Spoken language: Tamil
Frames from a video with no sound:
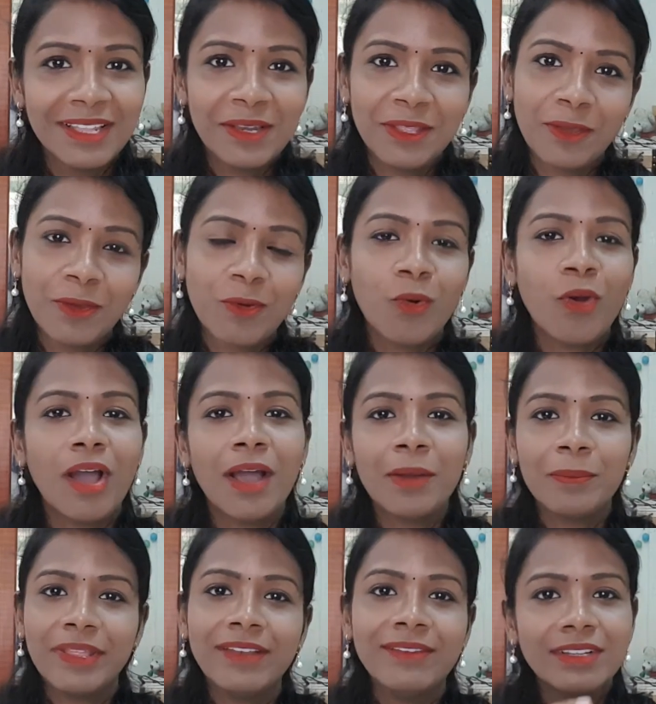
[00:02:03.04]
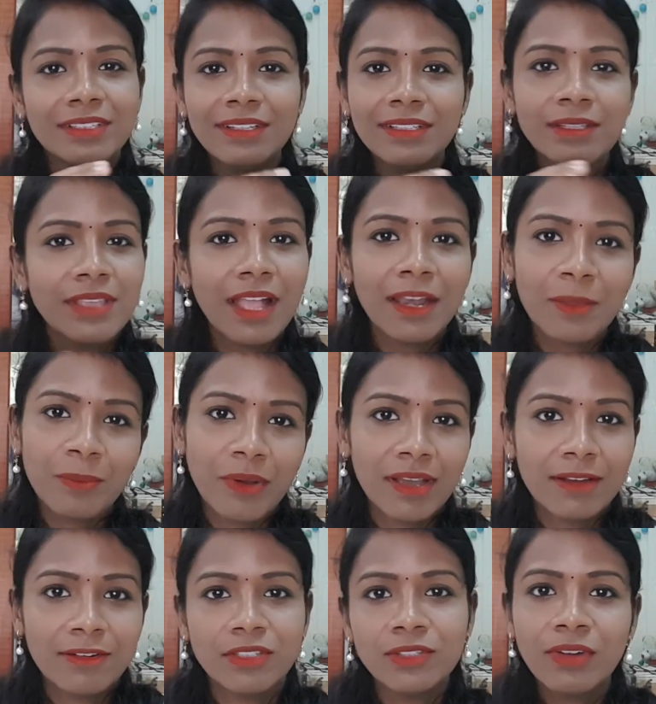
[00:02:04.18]
தான் நிற்கும் அப்படின்னு வந்து அந்த யானை
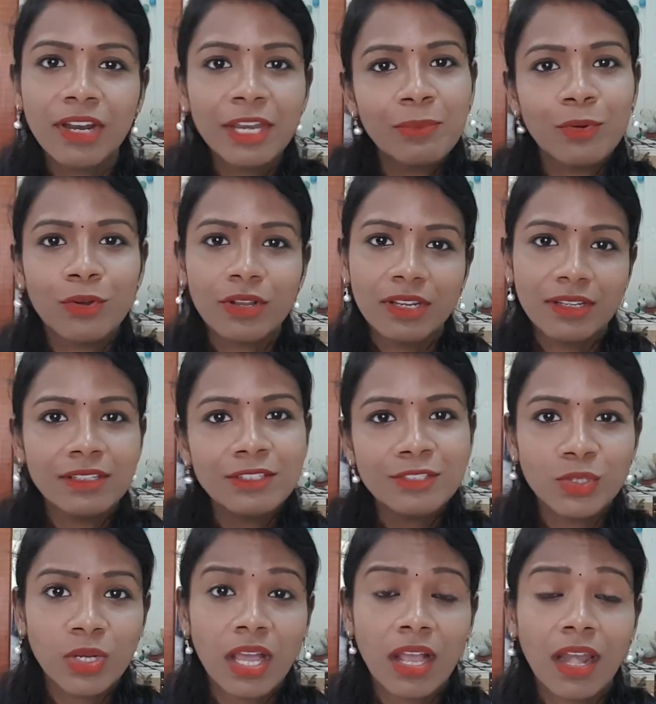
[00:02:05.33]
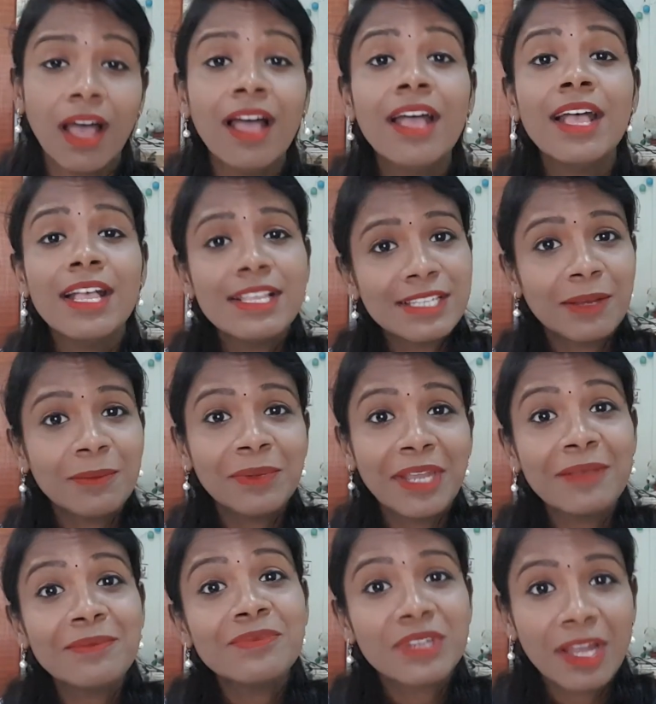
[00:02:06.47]
பாகன் வந்து வழிபோக்கனுக்கு சொன்னாங்களாம்
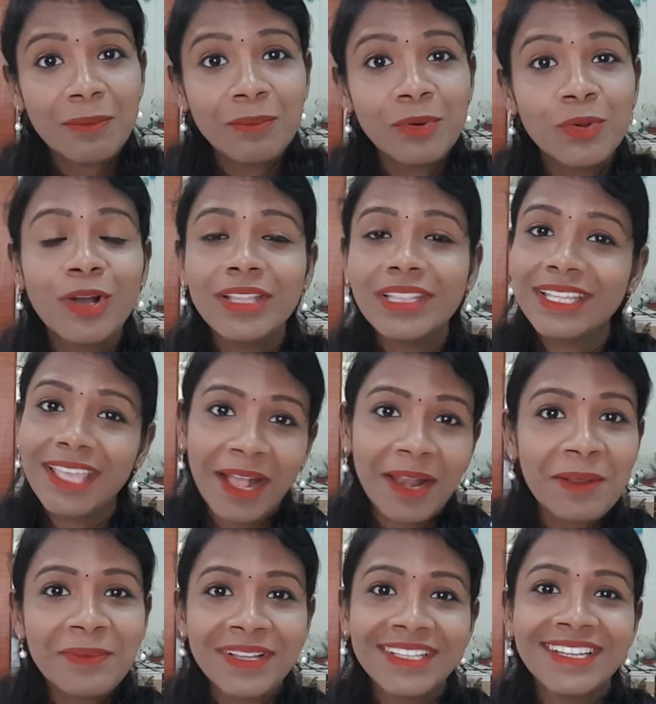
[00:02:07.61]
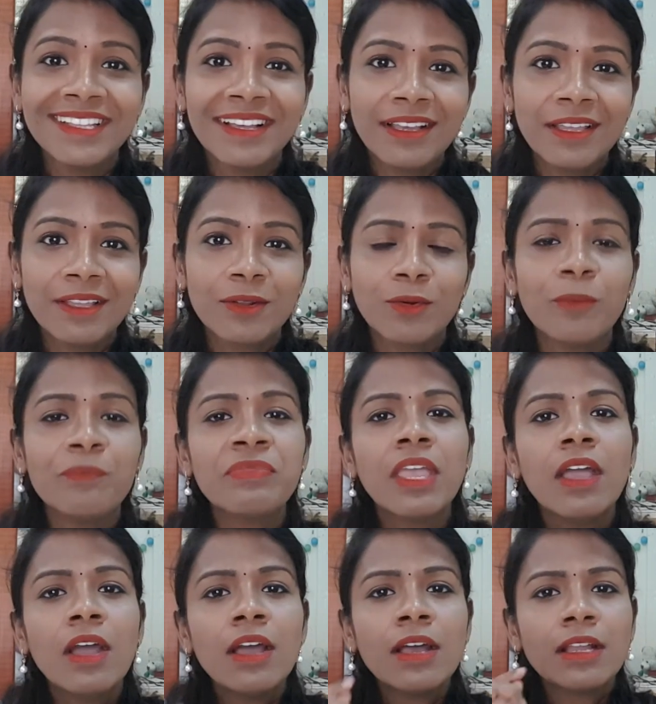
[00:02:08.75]
சம்டைம்ஸ் நம்மளும் அந்த யானை மாதிரி தாங்க இருக்கும்
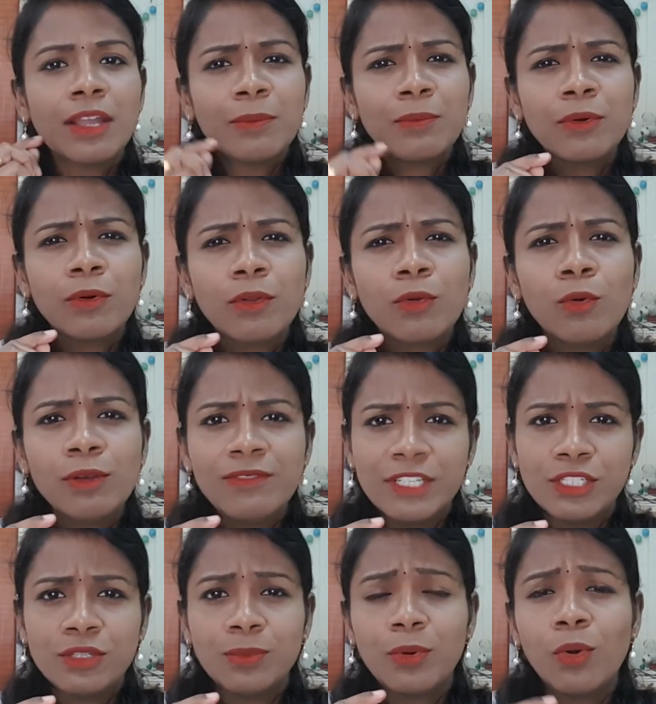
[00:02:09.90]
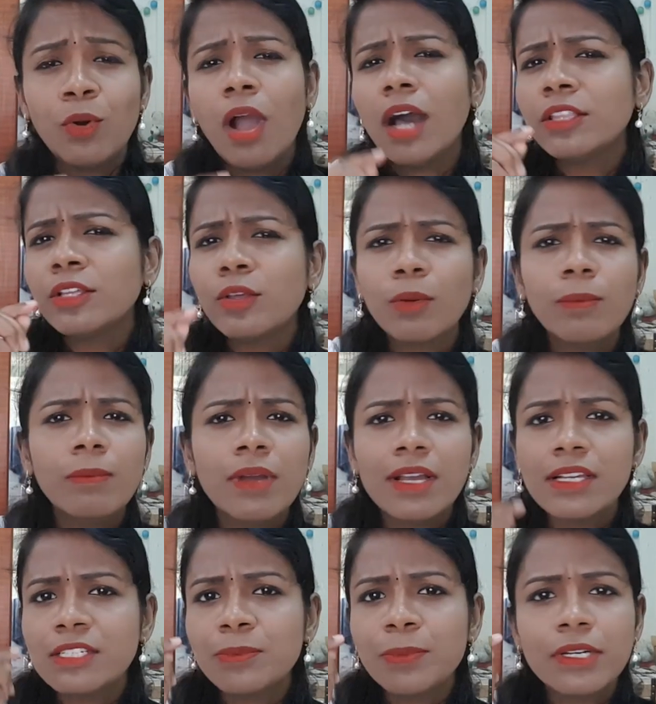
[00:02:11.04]
நம்ம ஒரு கோல் வச்சுருப்போம் அதுக்கு ரொம்ப
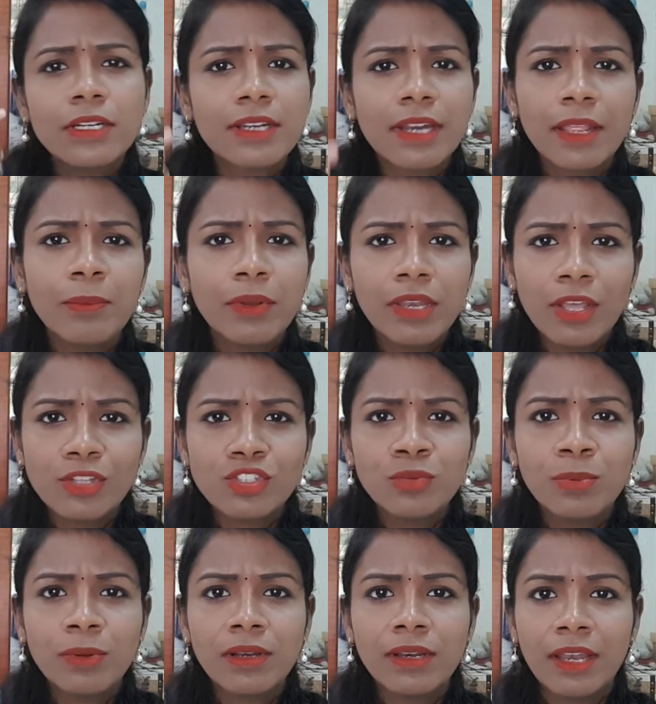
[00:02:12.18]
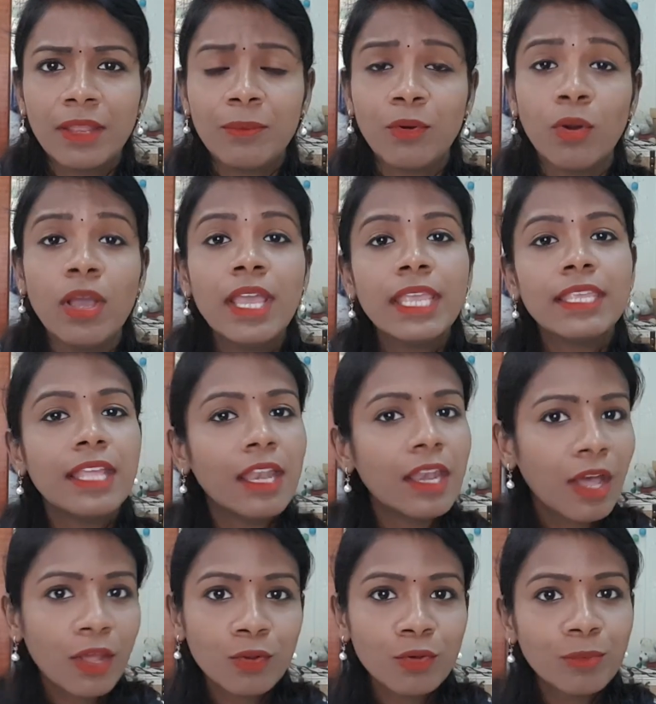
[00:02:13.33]
கஷ்டப்பட்டு ட்ரை பண்ணி அச்சீவ் பண்ண நினைப்போம்
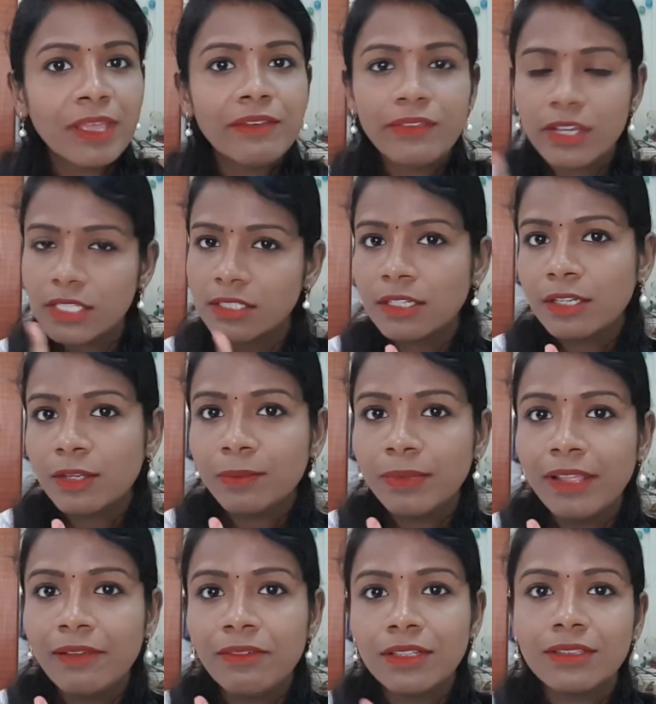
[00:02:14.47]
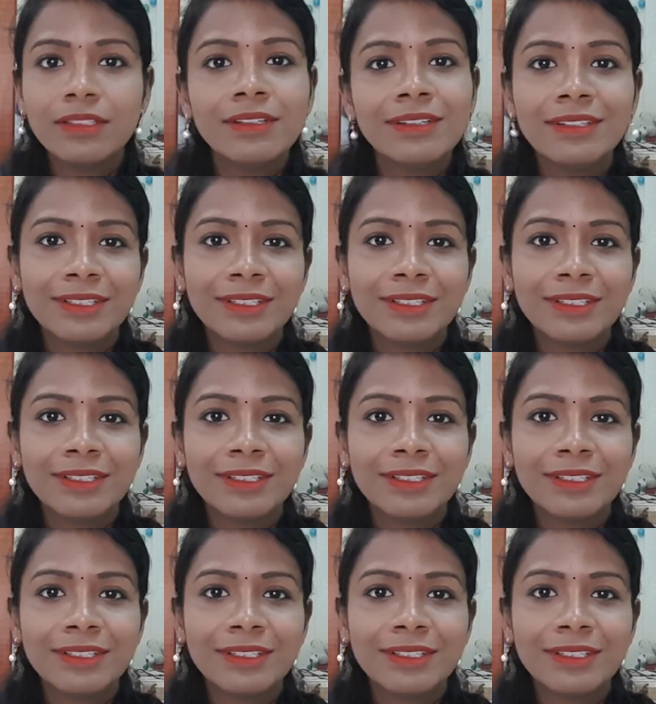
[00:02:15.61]
எல்லாருக்குமே ஃபஸ்ட் அட்டம்ப்ட்லேயே வந்து